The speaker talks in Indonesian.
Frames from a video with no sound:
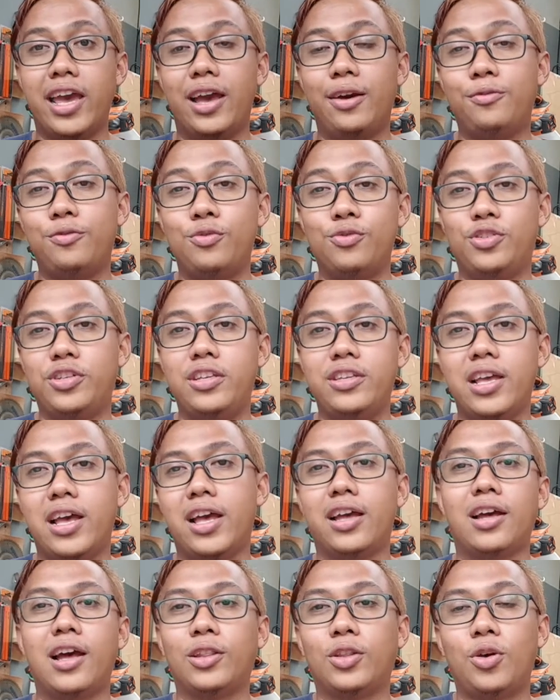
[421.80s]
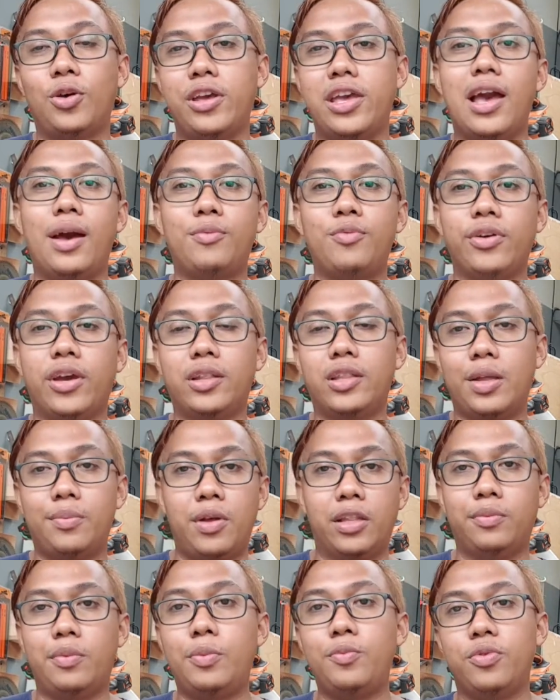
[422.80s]
ya, fungsinya atau ya mungkin
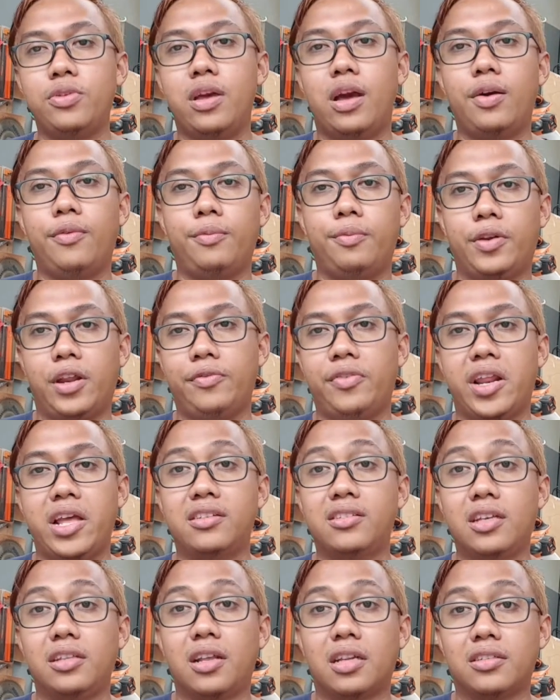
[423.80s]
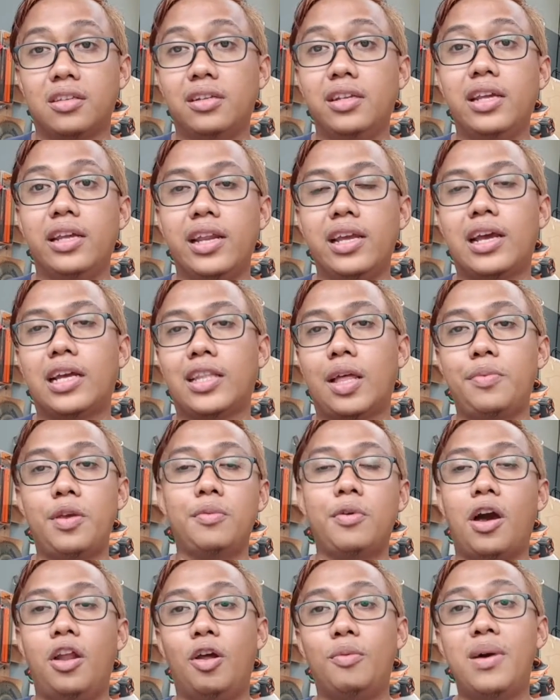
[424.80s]
teman-teman punya preferensi tersendiri.
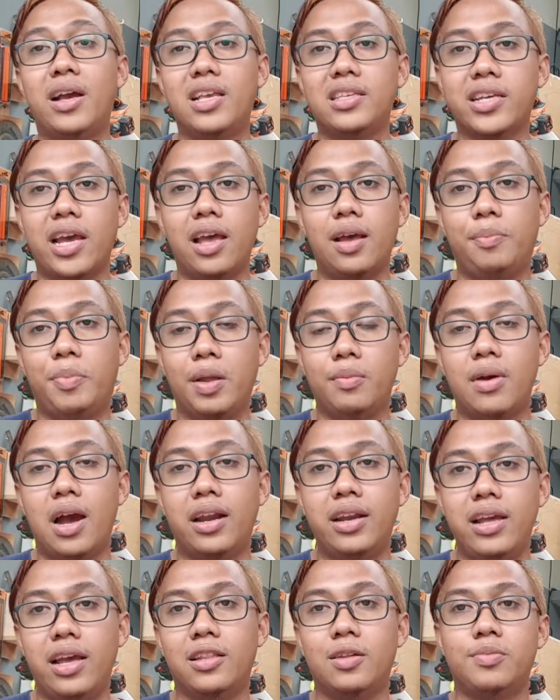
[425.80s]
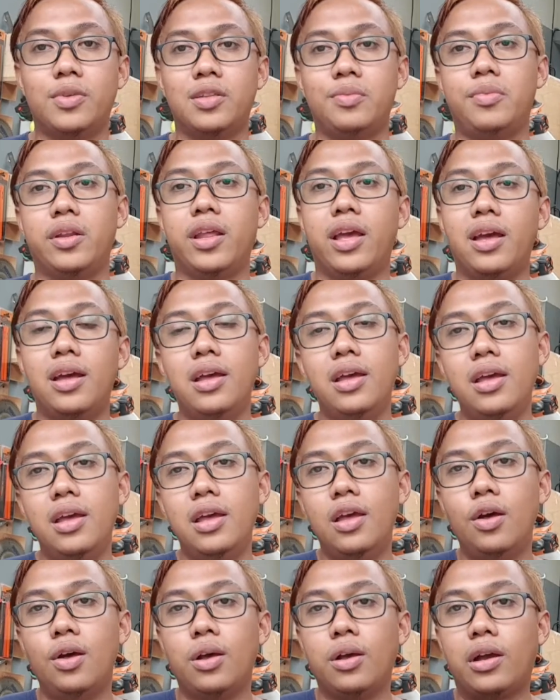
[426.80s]
Tapi kalau bagi saya pribadi ya teman-teman ya,
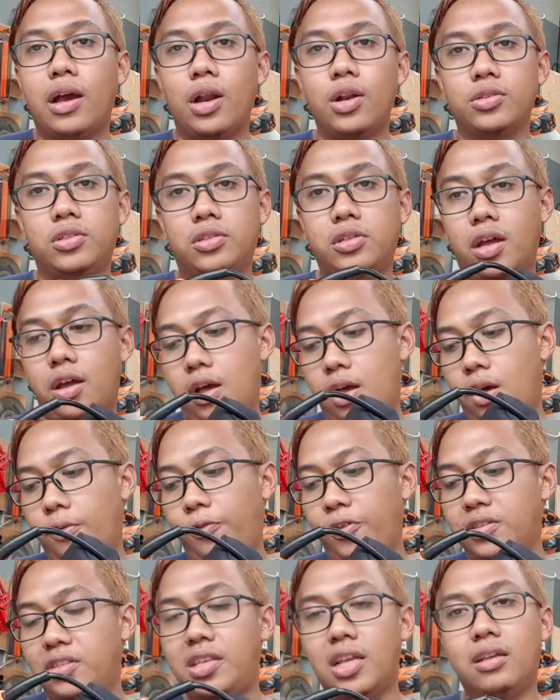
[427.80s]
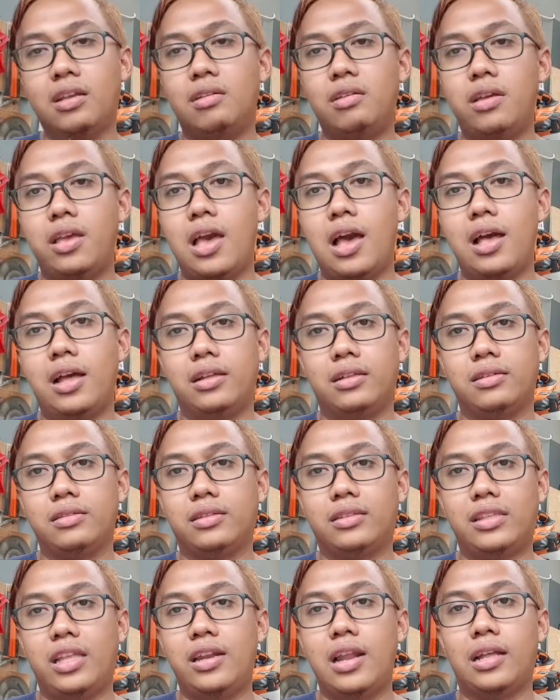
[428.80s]
kalau secara fisik ya
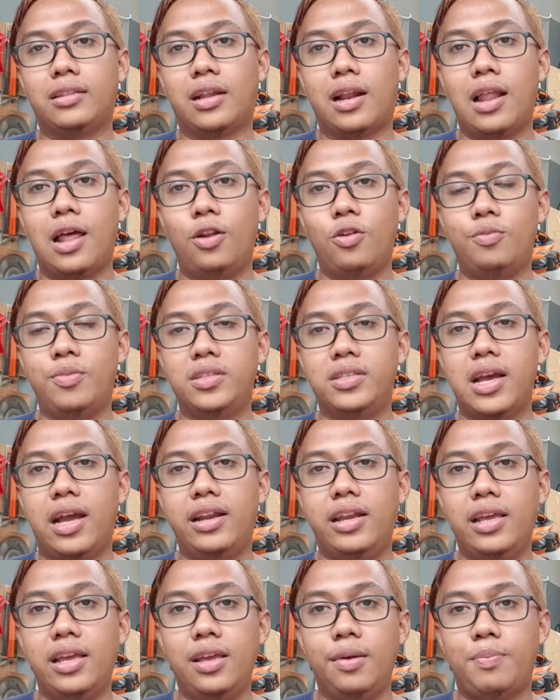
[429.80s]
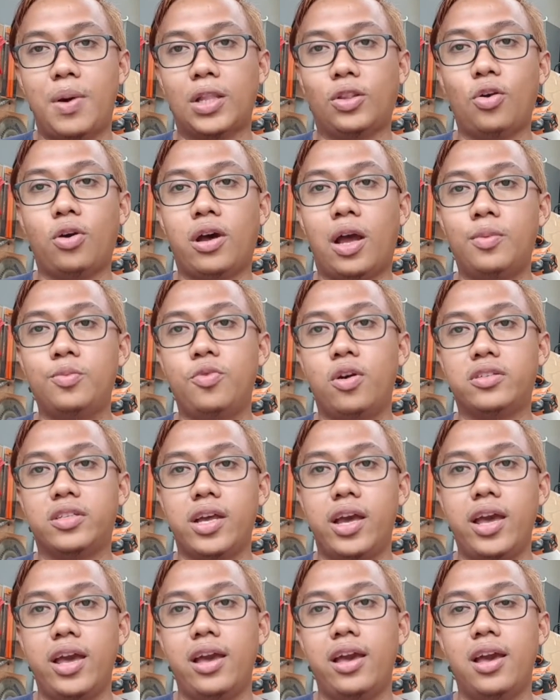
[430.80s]
tidak terlalu menjadi patokan buat
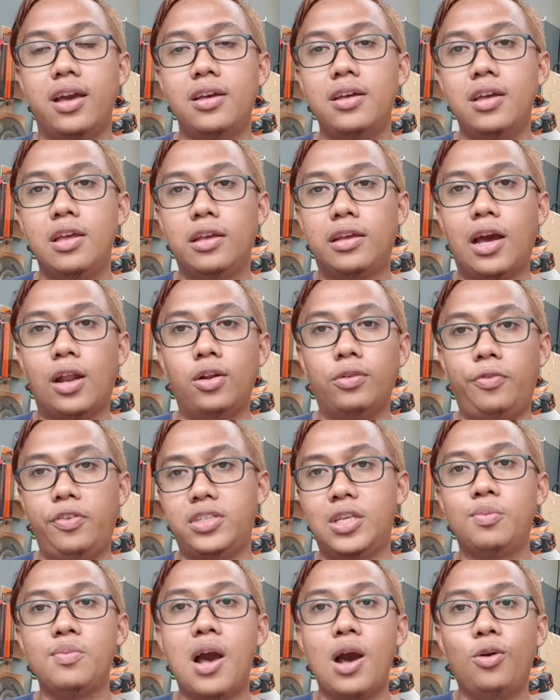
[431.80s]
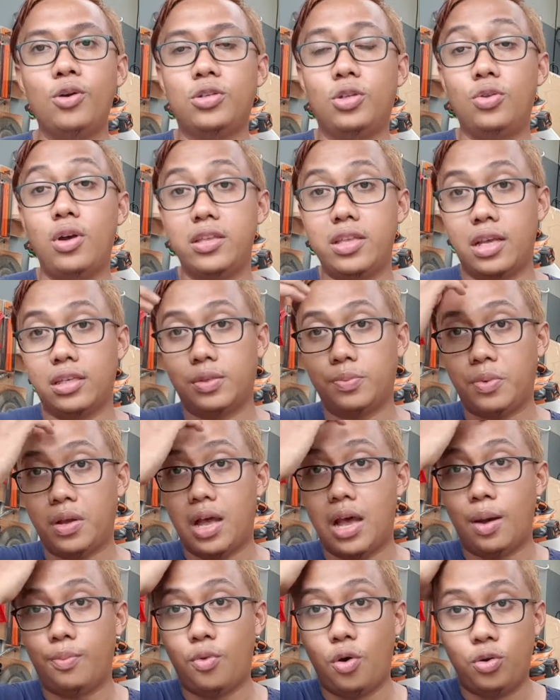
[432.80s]
saya ya. Kalau fisik bagus itu hanya
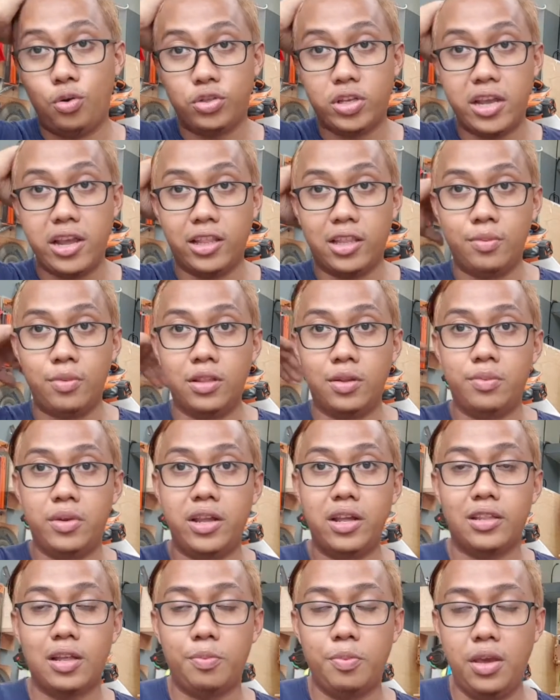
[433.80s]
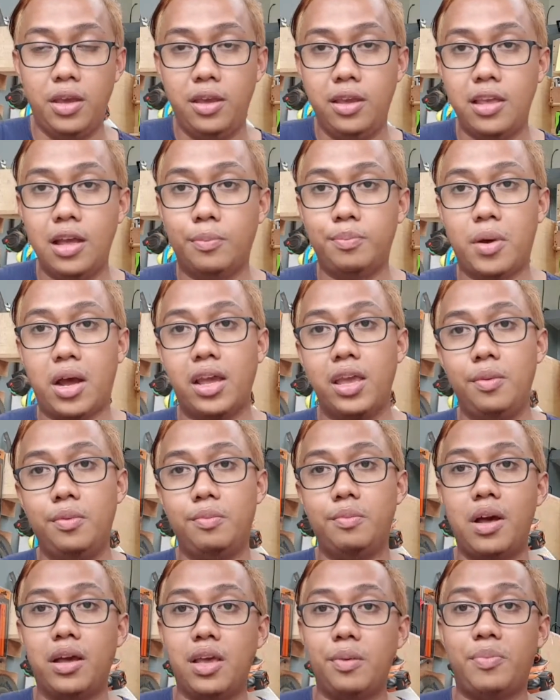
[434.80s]
eh, bonus saya teman-teman ya. Tapi yang pagi,
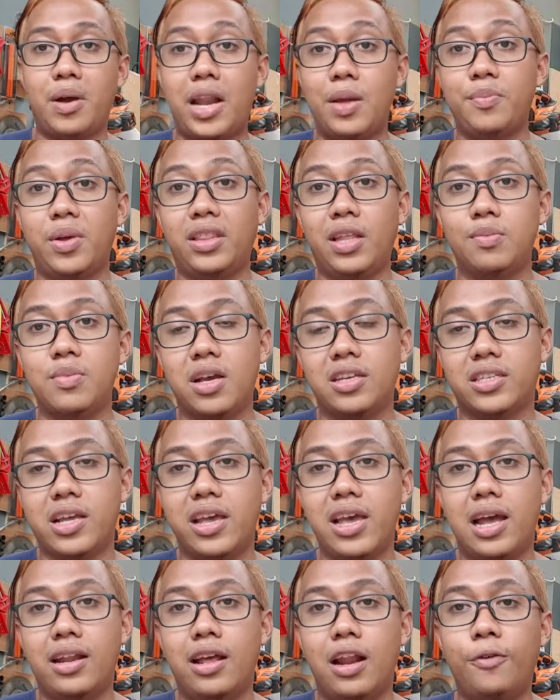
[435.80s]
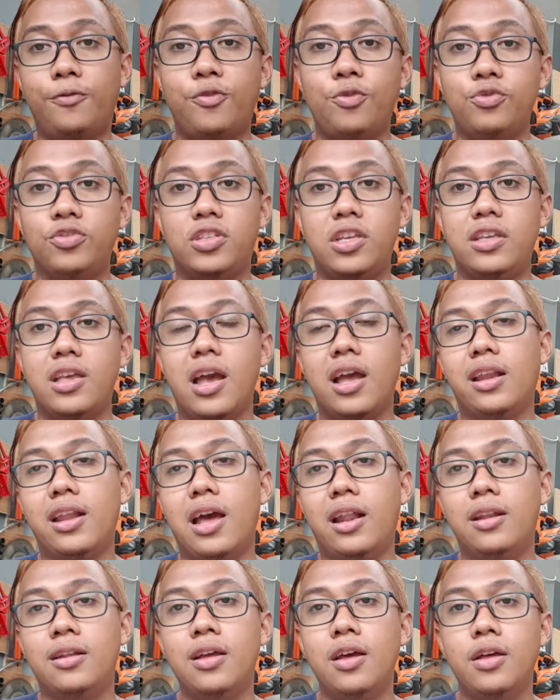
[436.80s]
bagi paling penting bagi saya adalah fungsinya
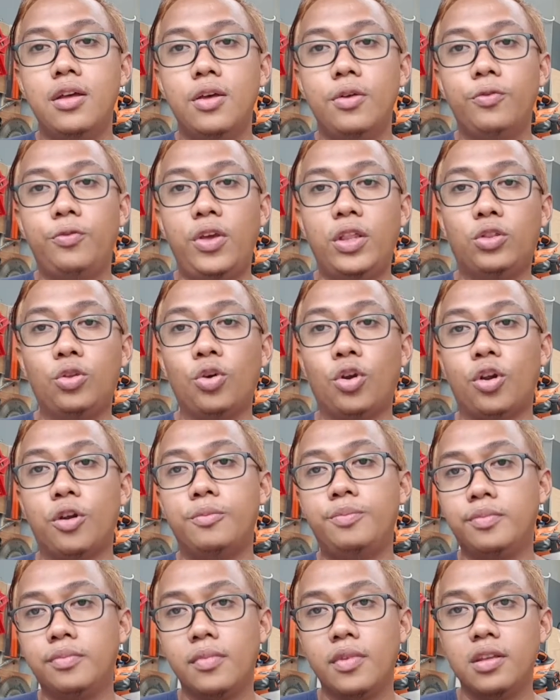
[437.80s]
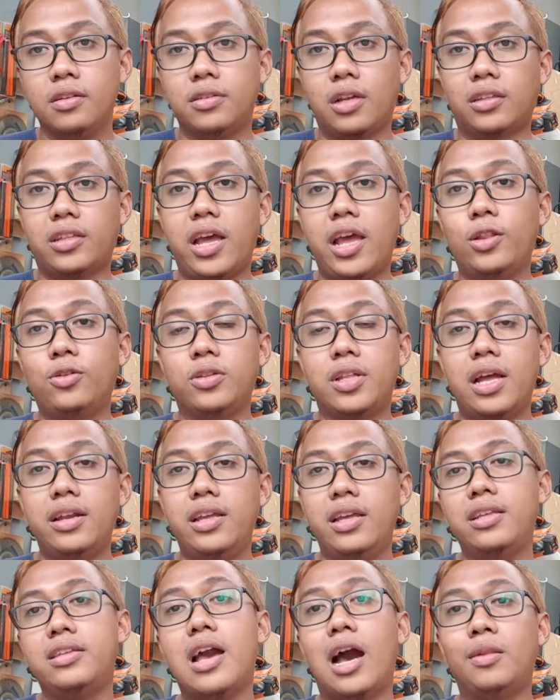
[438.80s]
dan fitur serta itu
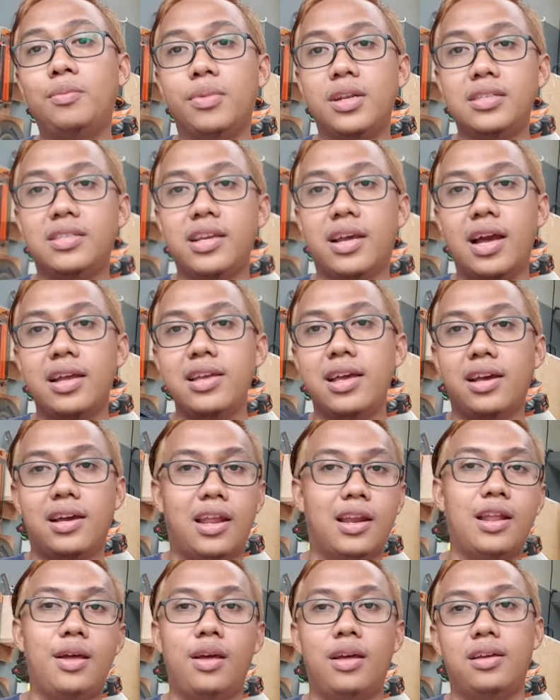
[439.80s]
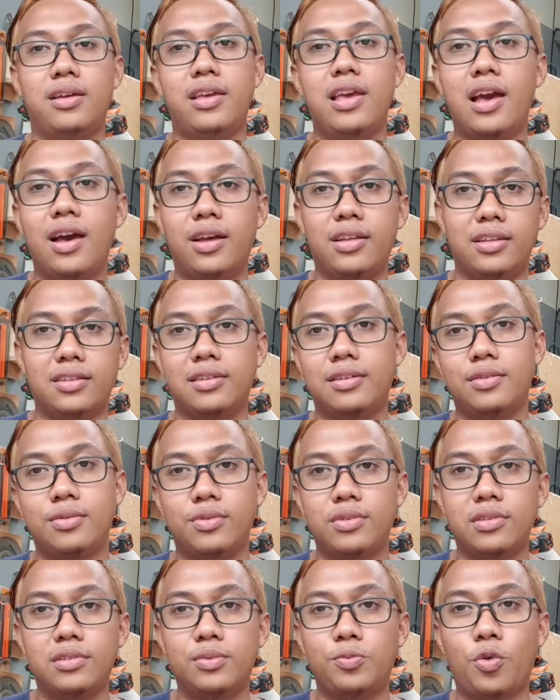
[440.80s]
tadi jangan berisik aja karena ya
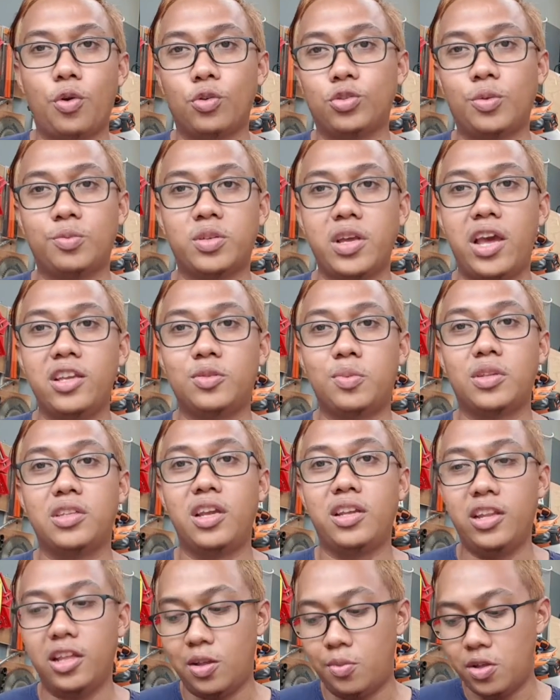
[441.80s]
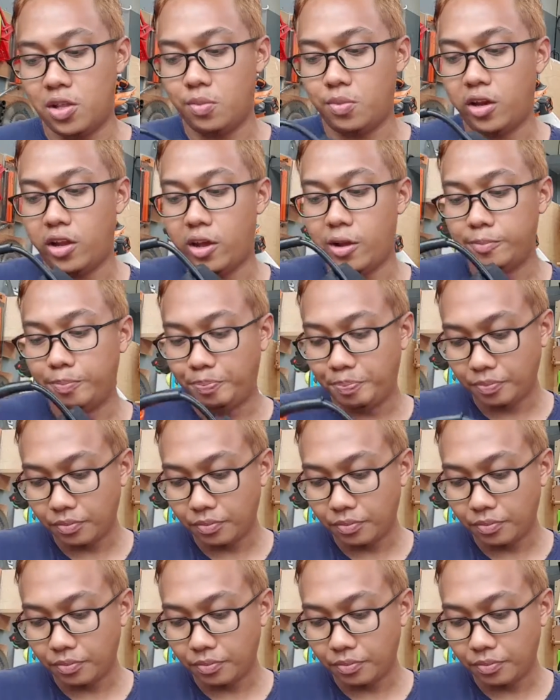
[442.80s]
porosok saya seperti ini teman-teman ya